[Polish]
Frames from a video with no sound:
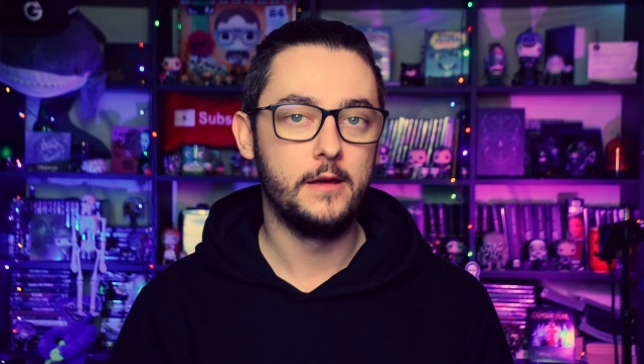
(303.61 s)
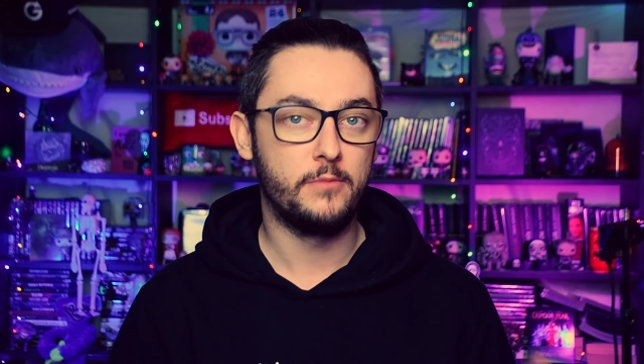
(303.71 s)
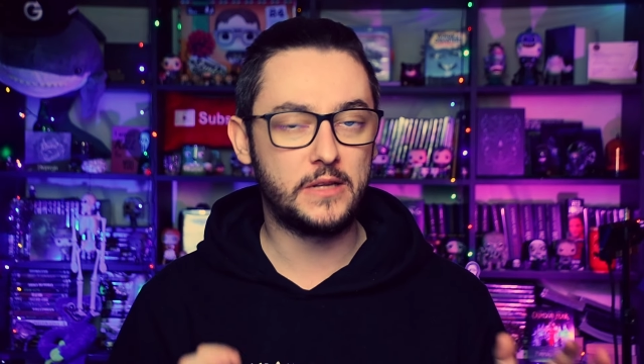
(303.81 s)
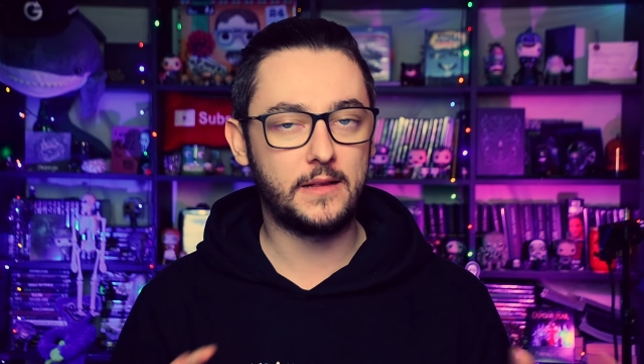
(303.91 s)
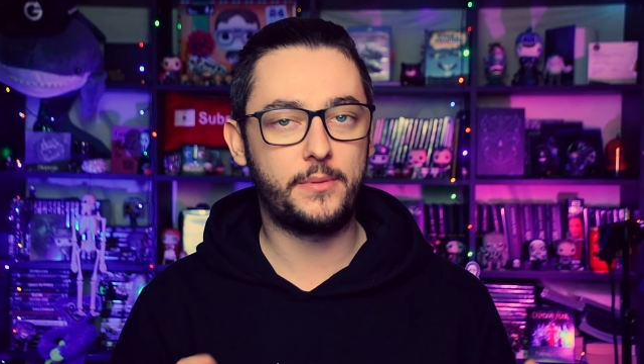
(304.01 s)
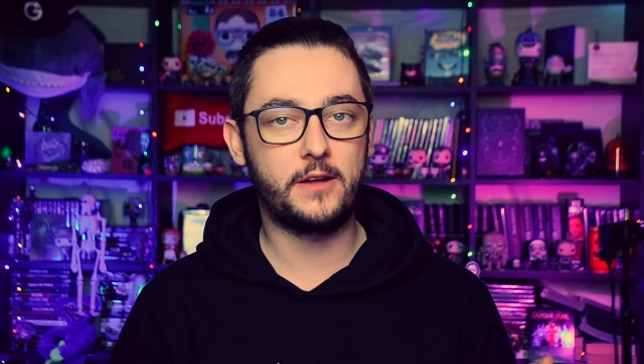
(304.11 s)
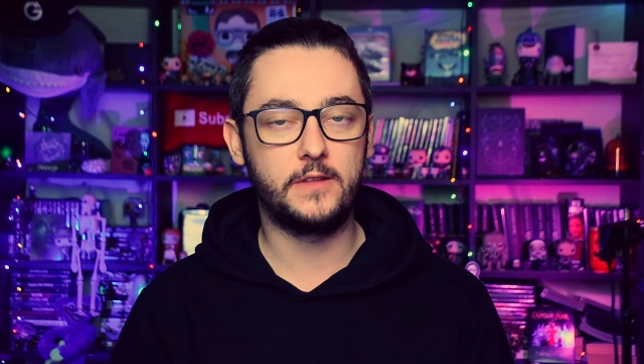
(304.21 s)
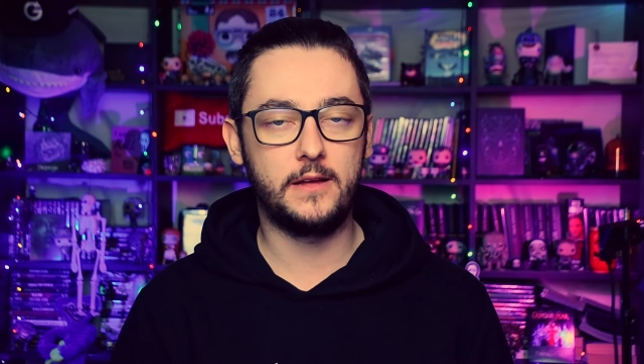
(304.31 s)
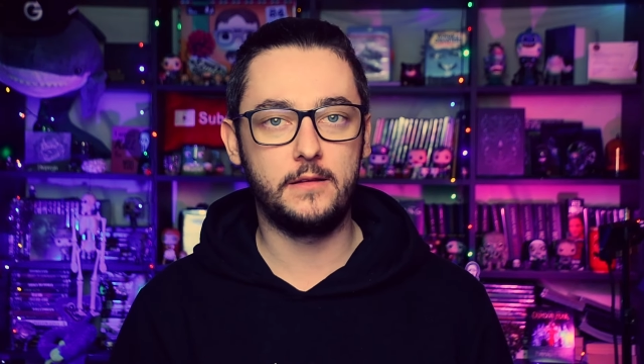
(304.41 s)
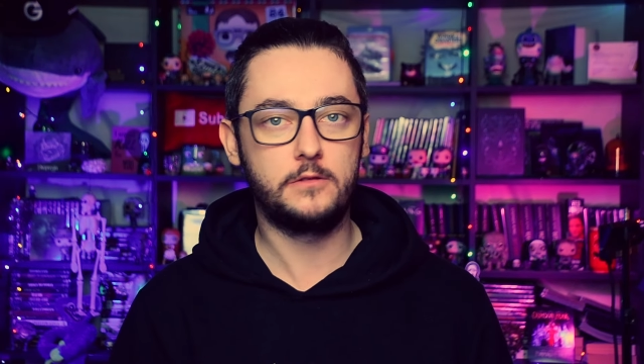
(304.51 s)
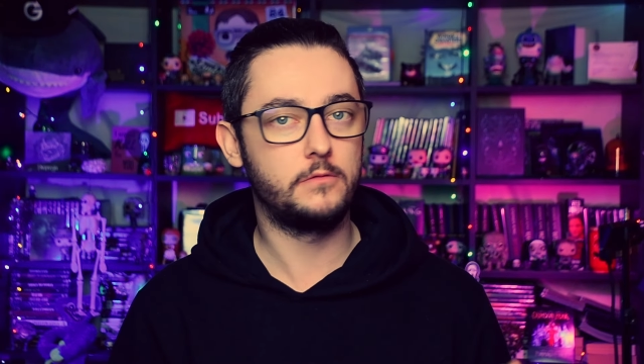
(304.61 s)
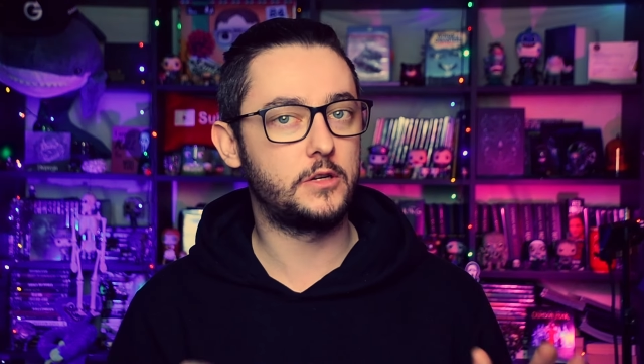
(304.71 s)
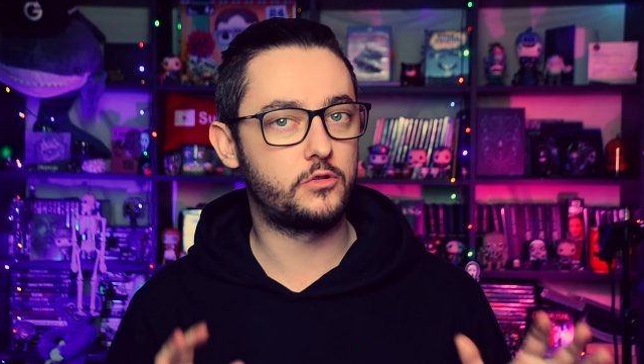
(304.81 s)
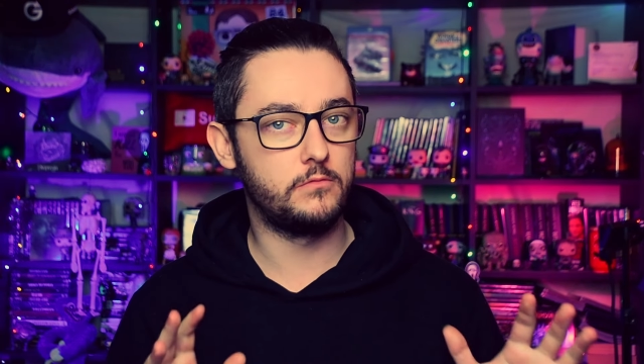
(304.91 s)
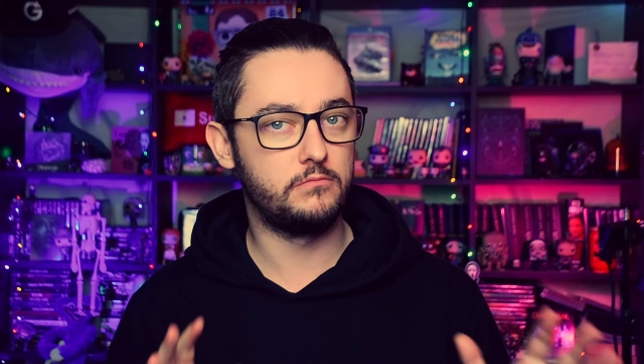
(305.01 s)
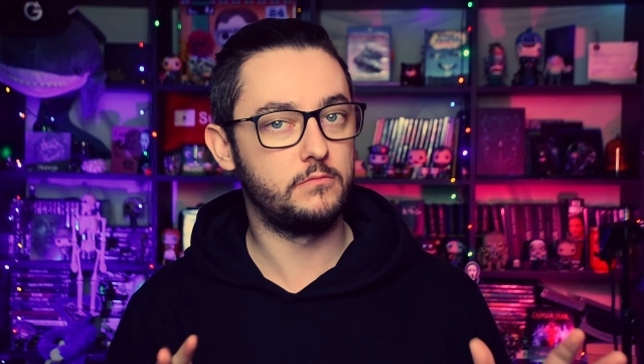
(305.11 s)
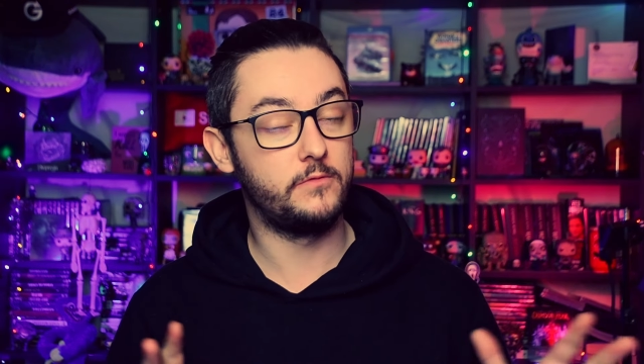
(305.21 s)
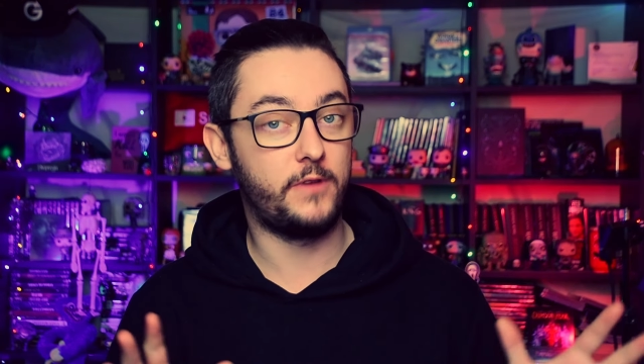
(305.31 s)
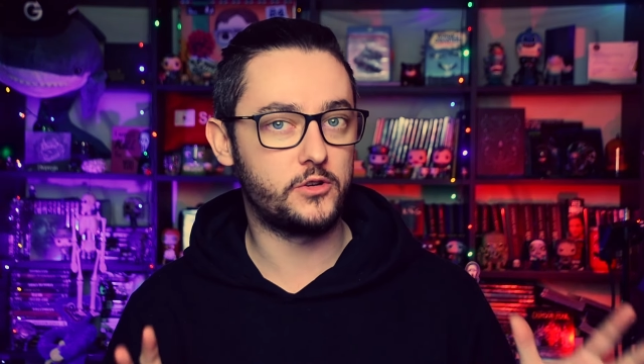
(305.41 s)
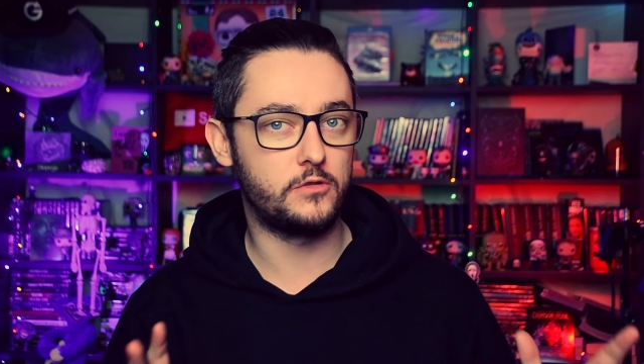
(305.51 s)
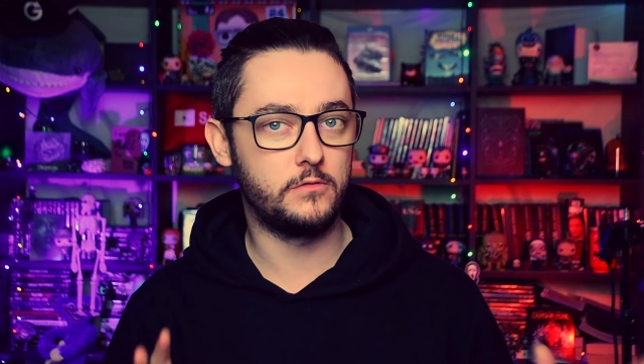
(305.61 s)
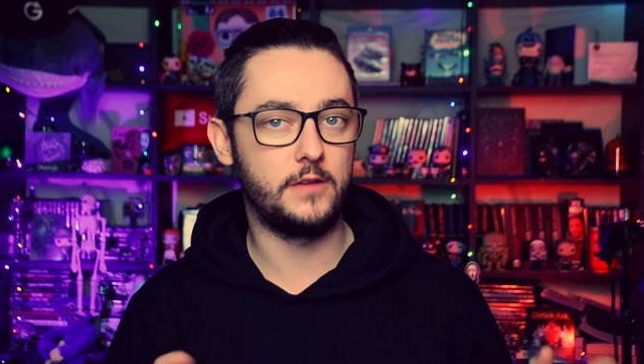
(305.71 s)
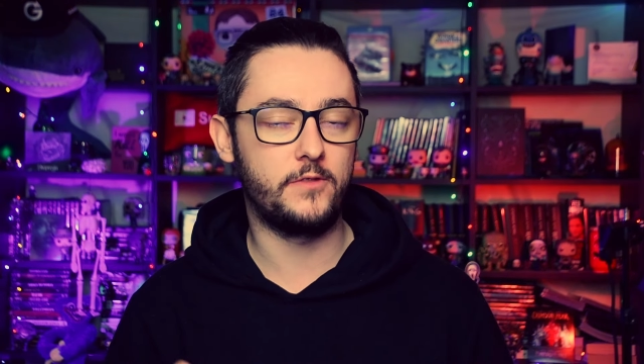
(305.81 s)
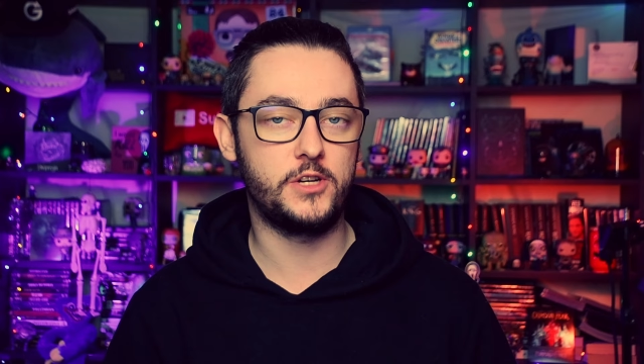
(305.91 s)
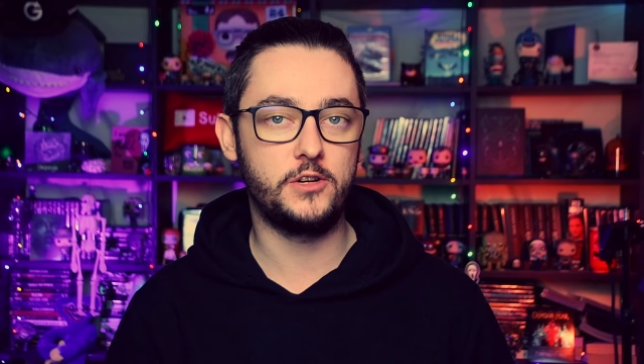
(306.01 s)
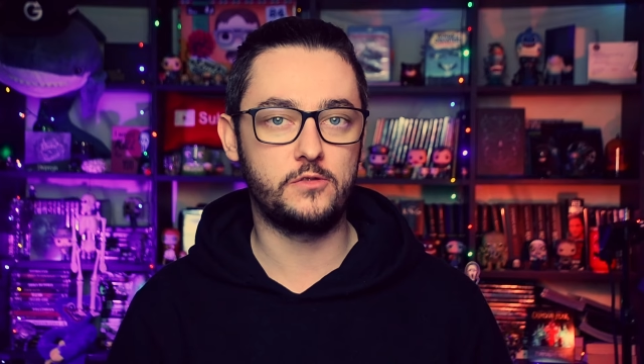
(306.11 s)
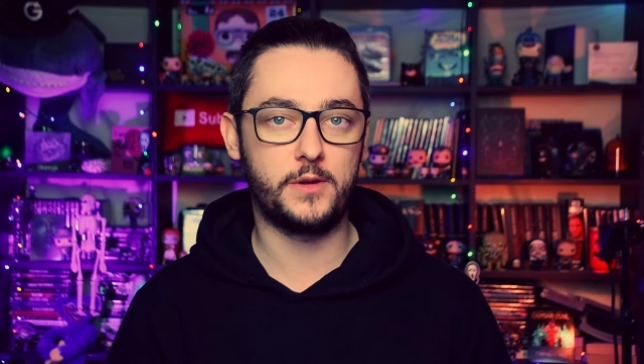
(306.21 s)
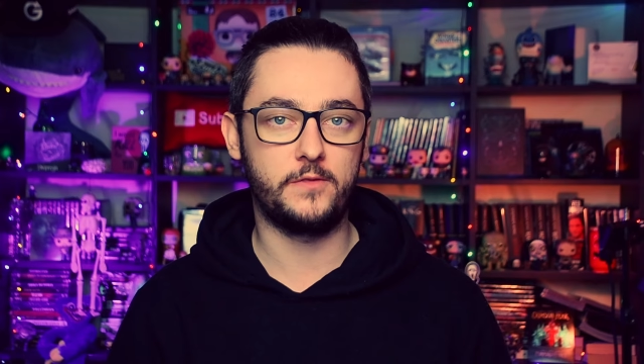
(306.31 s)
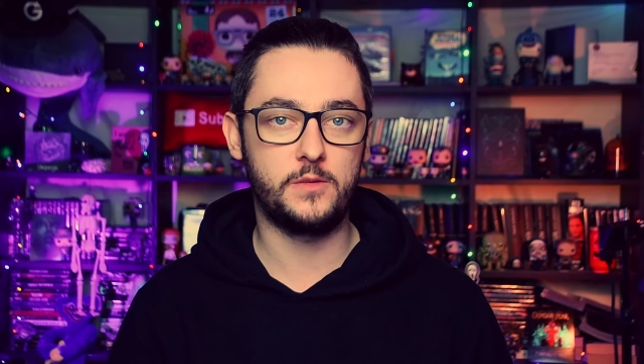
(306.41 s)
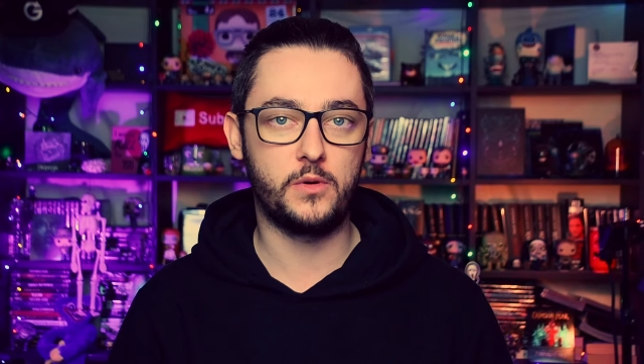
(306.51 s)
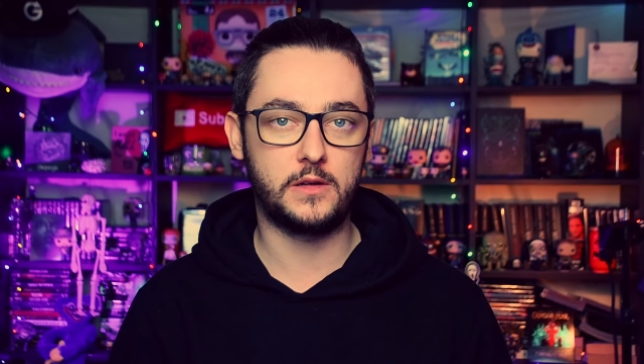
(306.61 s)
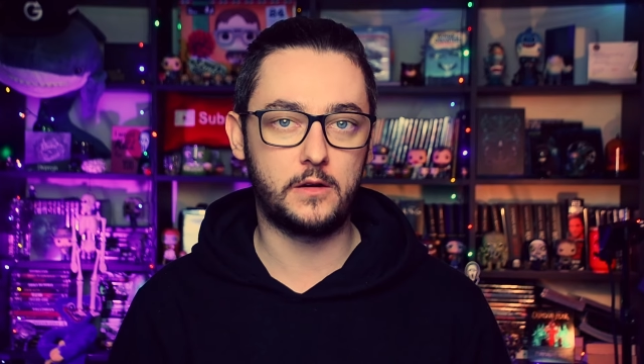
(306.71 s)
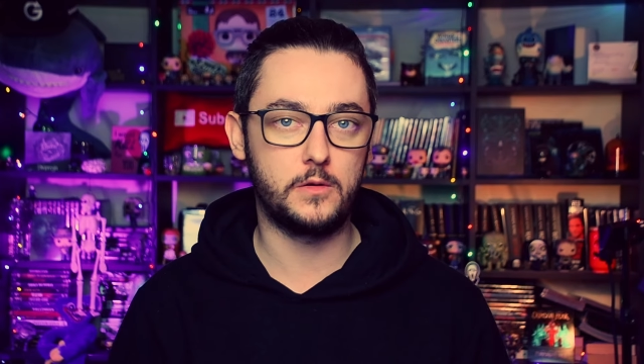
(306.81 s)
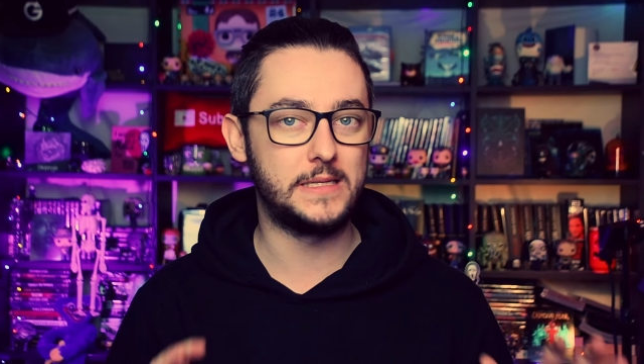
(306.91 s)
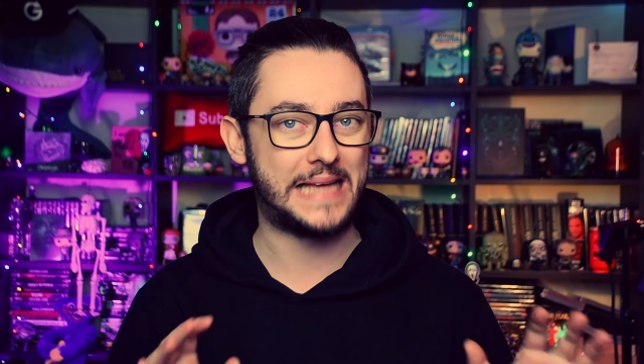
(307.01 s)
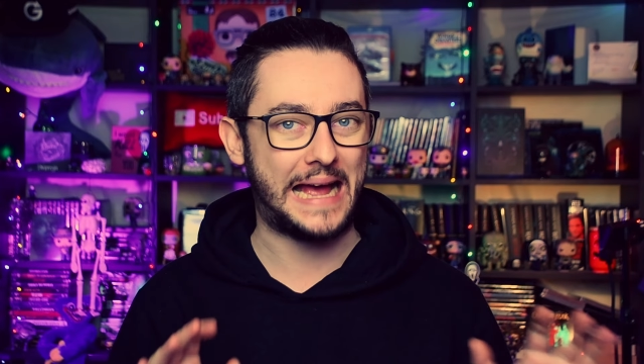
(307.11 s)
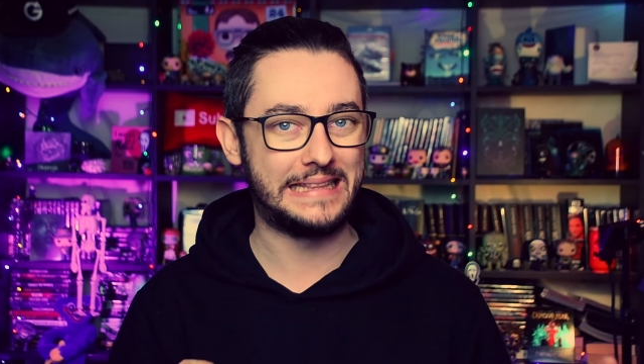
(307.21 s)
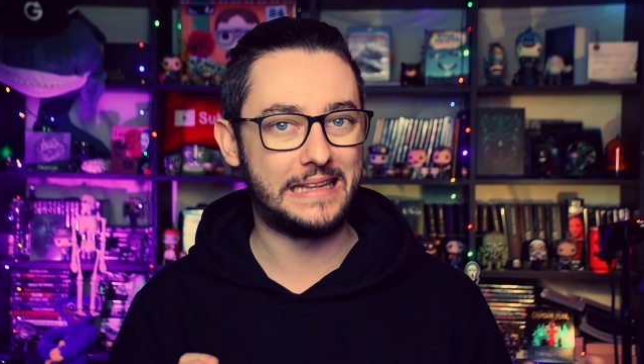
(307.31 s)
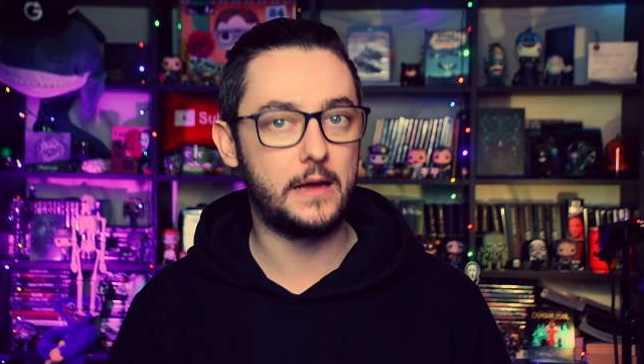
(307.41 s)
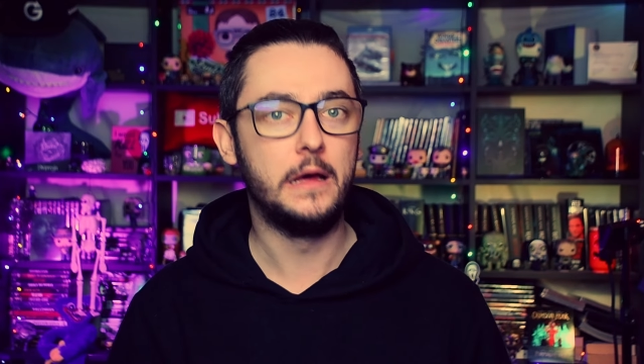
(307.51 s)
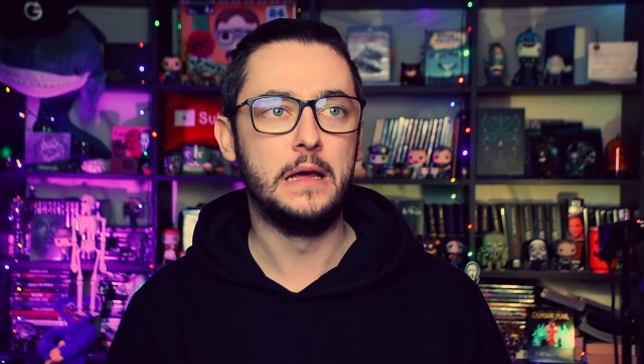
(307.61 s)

bo tak naprawdę tą naszą ważną, najważniejszą prawie, że bohaterką jest Anna.